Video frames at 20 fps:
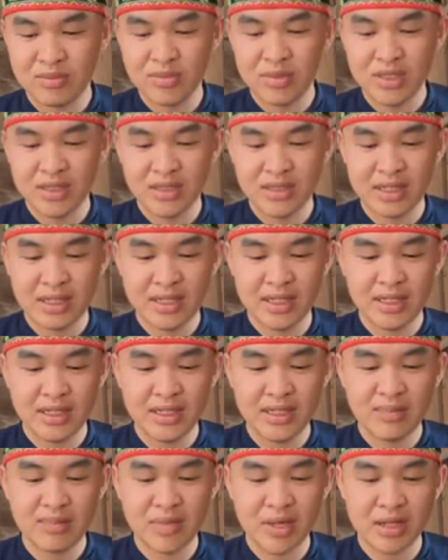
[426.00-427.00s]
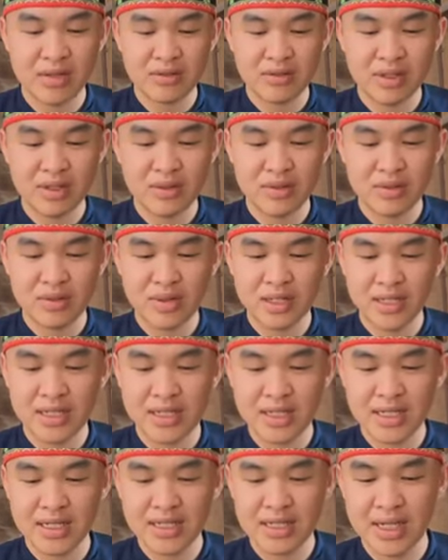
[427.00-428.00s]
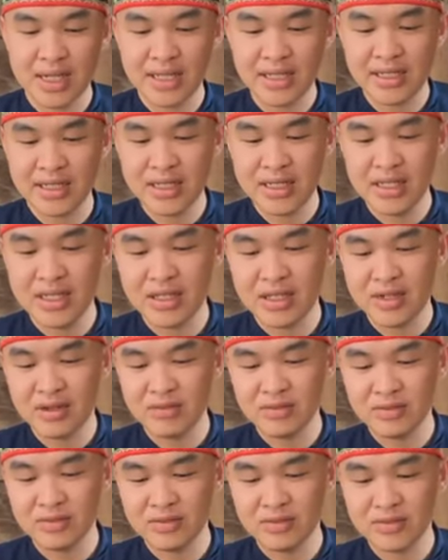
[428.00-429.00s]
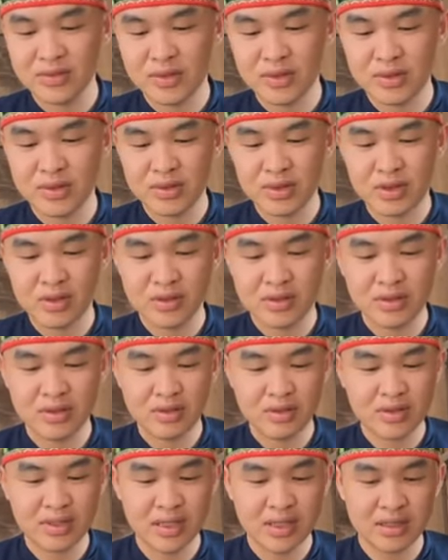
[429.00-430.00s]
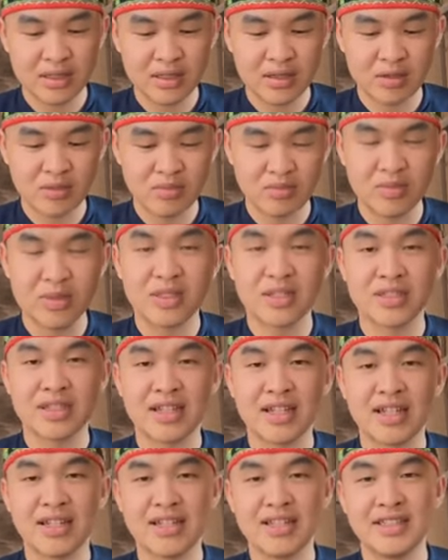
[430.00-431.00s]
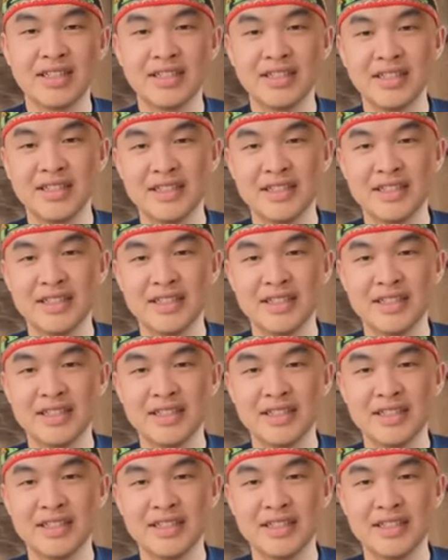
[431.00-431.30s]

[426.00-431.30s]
Đồng mưa nay bảo đâu qua trăng khải ti thâm phủ con nóc trăng cổng mường đầy